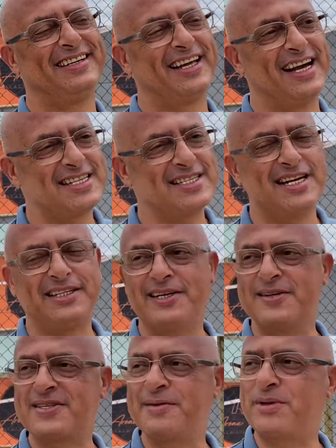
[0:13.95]
Graças a
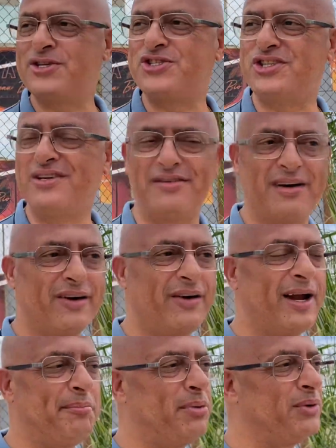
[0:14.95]
Deus, sempre estive.
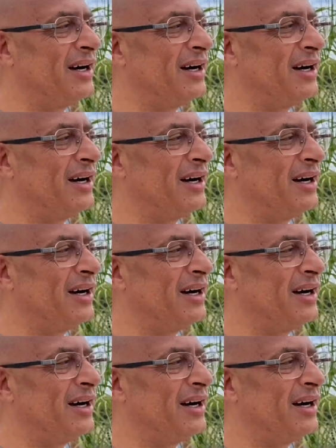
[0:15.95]
Agora há pouco